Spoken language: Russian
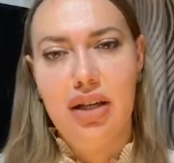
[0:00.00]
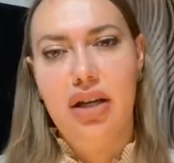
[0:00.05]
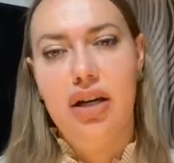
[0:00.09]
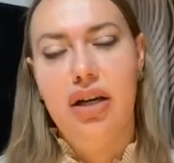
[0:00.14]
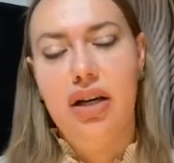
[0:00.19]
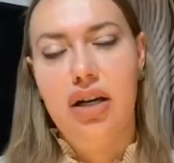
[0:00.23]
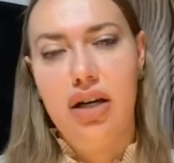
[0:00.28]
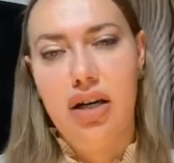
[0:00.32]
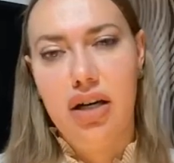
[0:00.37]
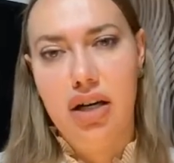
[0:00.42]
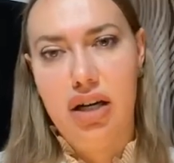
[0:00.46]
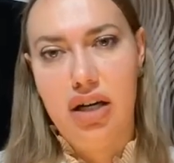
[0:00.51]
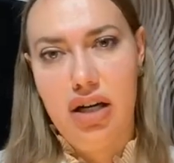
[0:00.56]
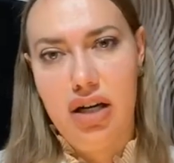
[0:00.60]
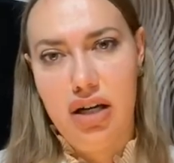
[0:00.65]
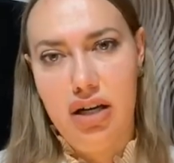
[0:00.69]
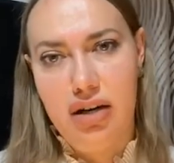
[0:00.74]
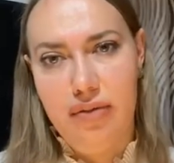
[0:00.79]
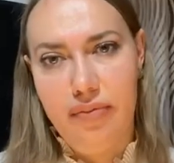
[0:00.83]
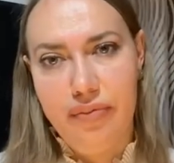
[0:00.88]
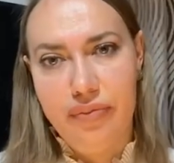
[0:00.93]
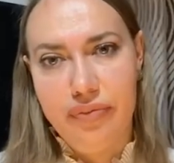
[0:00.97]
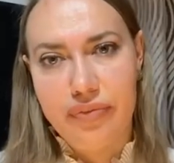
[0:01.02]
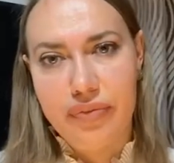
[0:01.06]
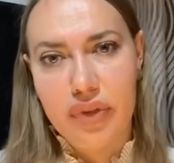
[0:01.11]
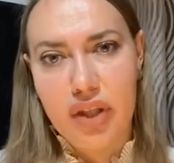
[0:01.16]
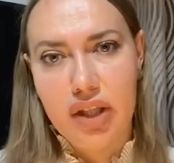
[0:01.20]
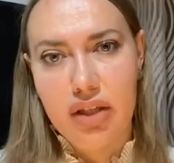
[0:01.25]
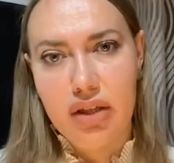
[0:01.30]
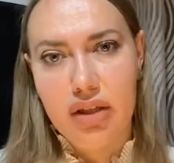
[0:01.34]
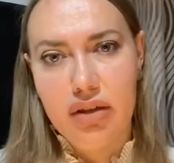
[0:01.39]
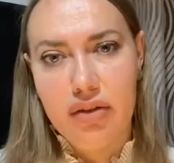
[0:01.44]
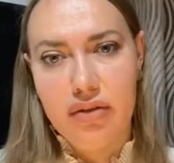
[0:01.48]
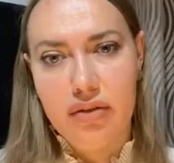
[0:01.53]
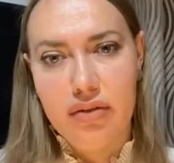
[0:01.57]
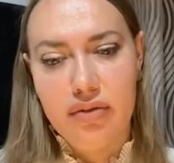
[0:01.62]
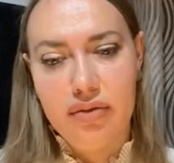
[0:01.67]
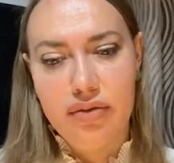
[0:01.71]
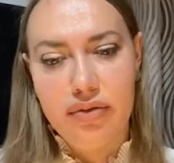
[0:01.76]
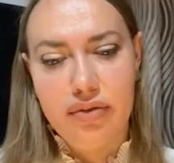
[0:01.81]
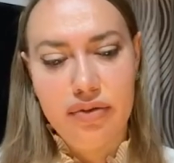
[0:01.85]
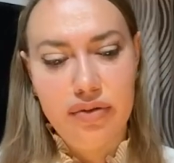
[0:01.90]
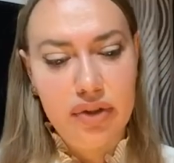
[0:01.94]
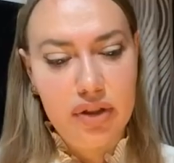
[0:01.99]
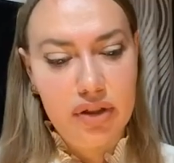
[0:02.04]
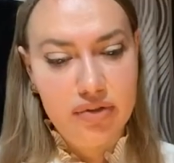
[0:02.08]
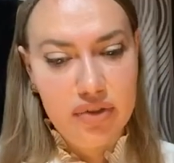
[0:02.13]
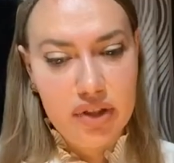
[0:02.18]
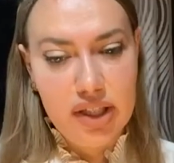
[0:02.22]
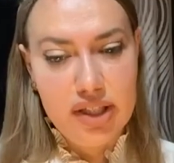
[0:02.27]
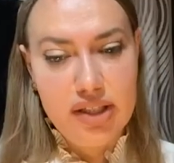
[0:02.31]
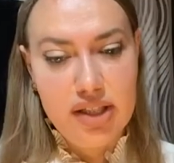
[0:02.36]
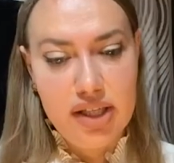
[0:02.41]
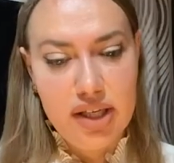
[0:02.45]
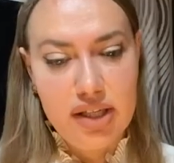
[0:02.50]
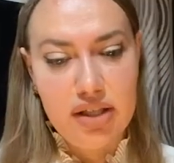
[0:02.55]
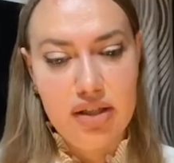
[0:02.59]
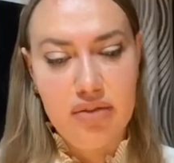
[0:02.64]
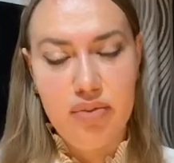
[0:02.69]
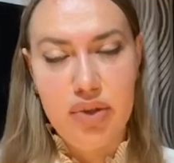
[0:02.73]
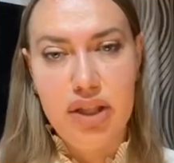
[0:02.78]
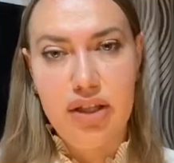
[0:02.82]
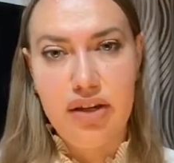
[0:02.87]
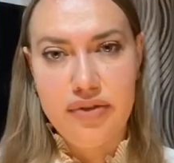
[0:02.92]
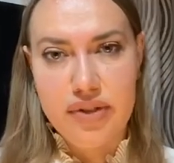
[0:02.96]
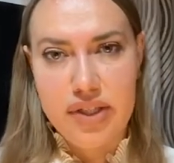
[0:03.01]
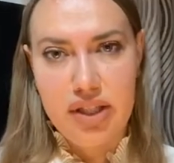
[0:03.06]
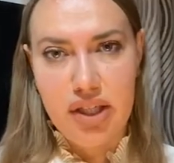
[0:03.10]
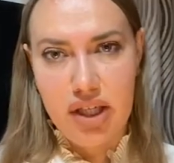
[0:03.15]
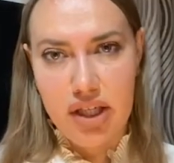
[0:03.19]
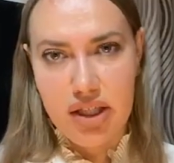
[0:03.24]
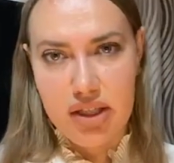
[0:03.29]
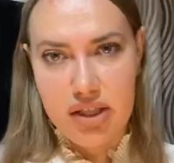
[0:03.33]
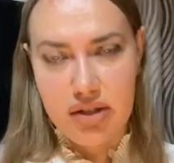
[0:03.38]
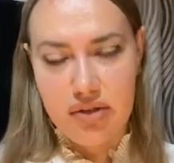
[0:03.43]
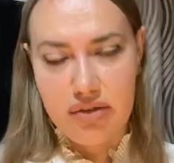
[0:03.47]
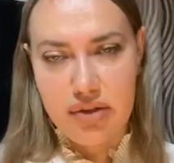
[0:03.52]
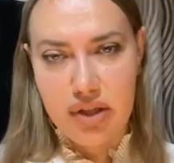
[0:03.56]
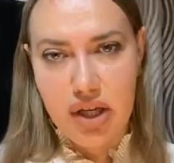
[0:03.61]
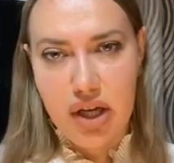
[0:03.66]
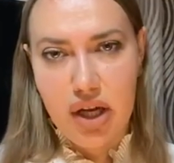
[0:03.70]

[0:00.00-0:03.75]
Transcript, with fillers: Э, во владение именно австрийцев.